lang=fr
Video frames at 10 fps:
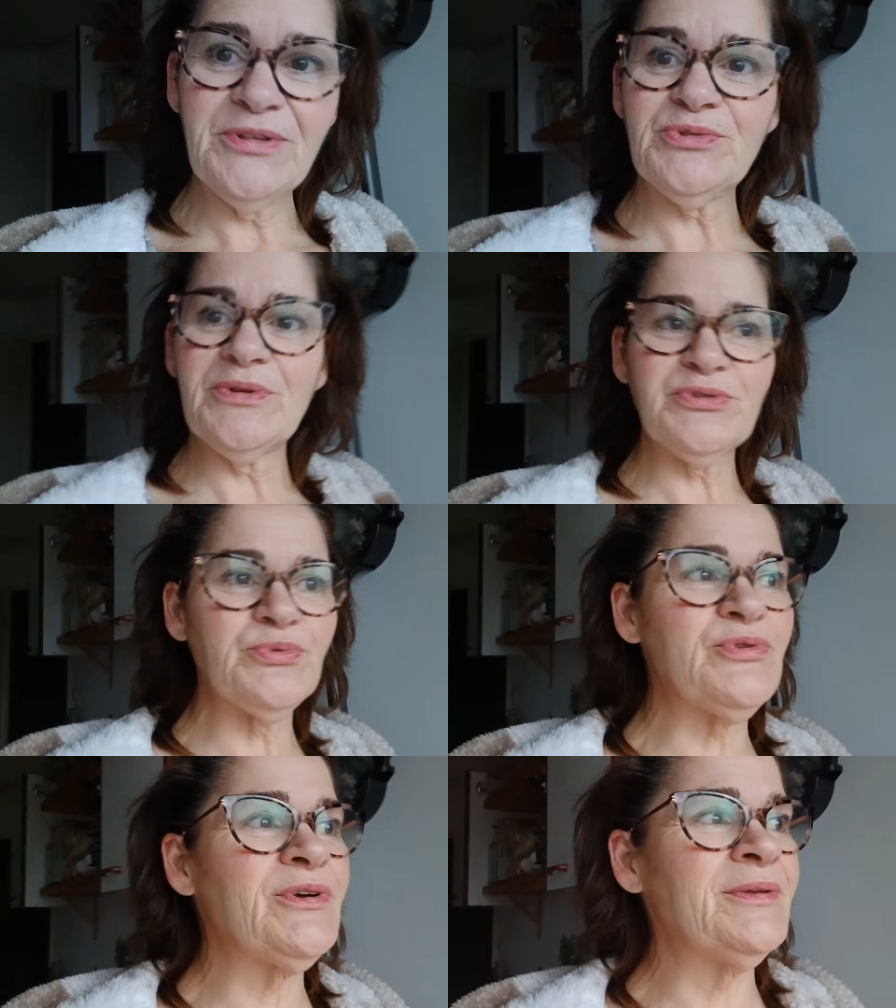des
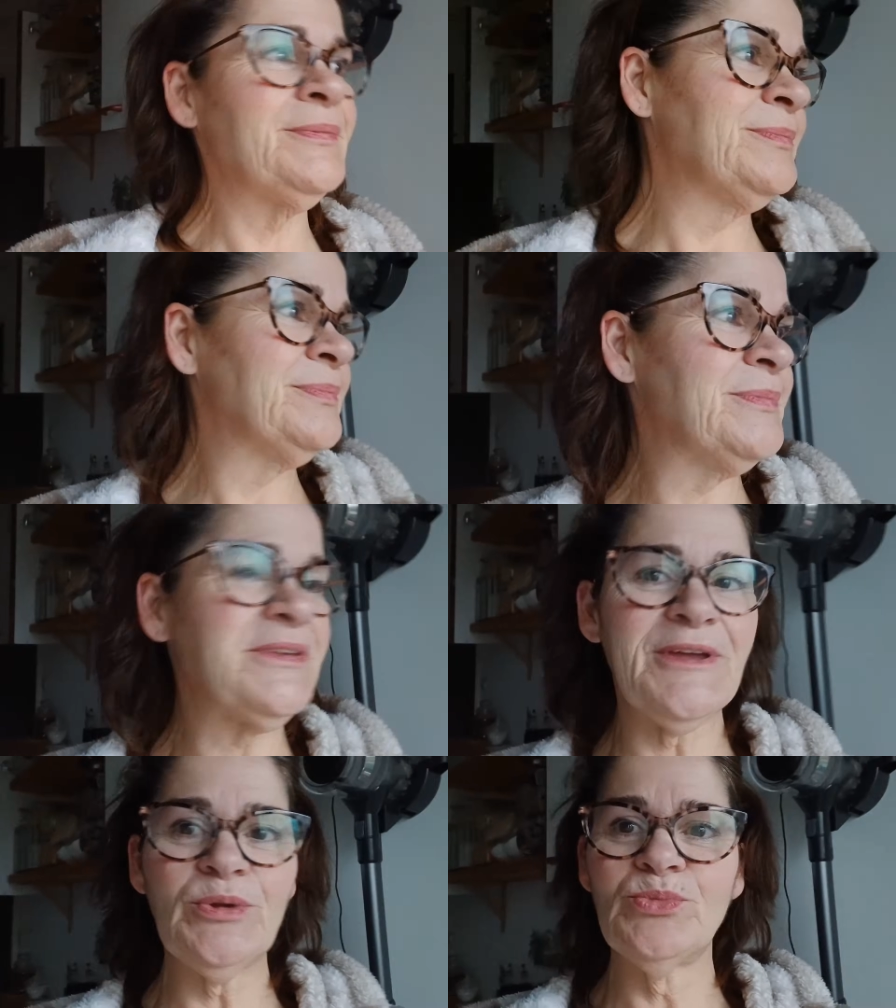oiseaux, mais
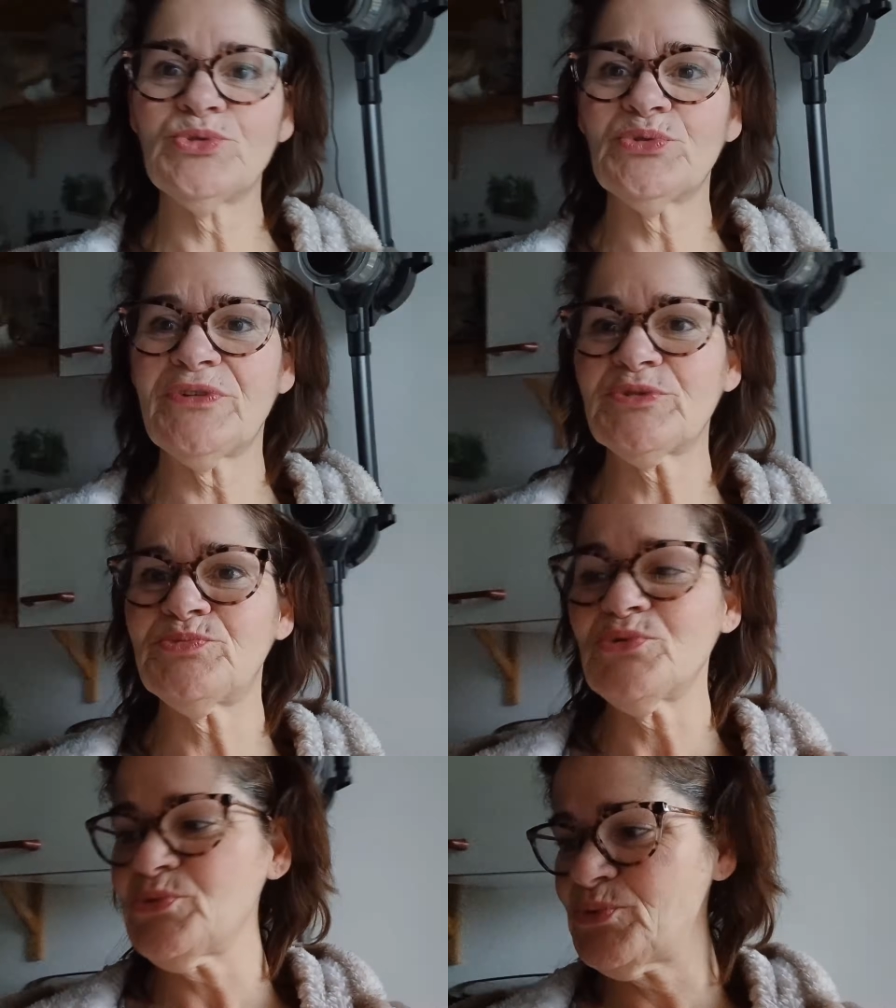qui allume le chauffage pour